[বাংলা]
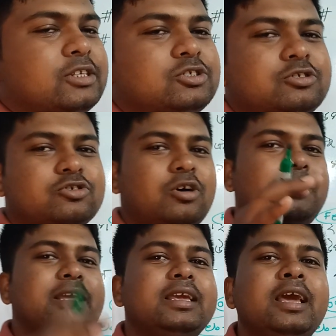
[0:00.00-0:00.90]
এজন্য
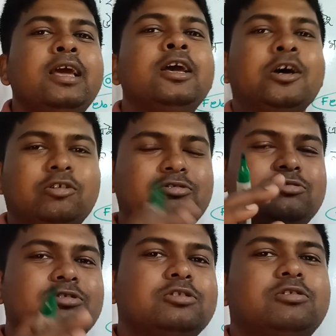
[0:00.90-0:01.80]
সবাইকে
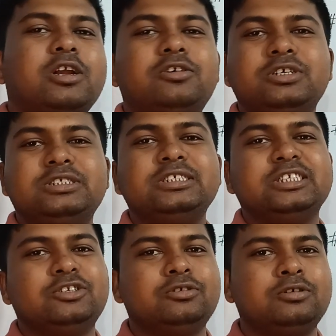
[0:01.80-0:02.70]
অনুরোধ করা হয়েছে
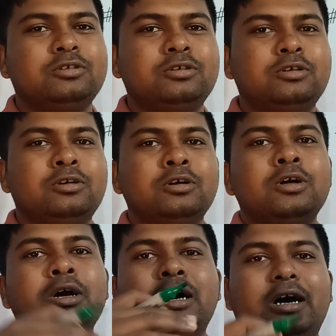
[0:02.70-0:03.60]
যেন
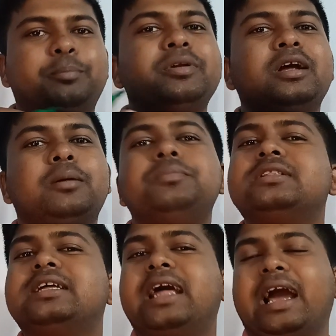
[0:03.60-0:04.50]
আপনারা
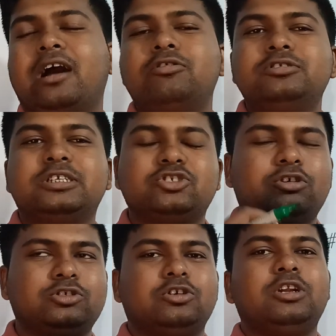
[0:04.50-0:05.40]
আপনাদের অ্যাকাউন্টটা
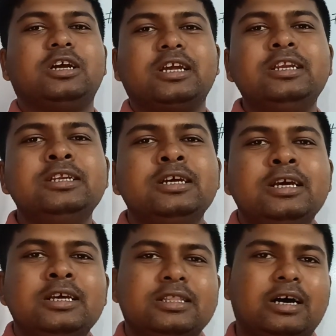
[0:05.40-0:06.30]
সচল রাখেন
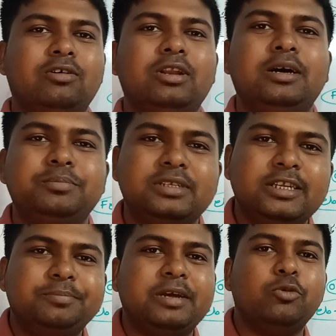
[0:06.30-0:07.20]
তাহলে আপনাদের
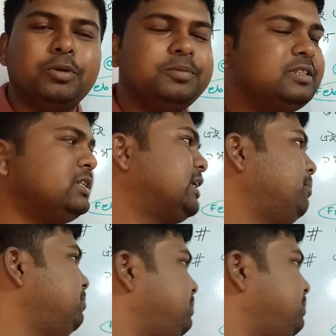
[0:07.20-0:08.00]
উপবৃত্তিটা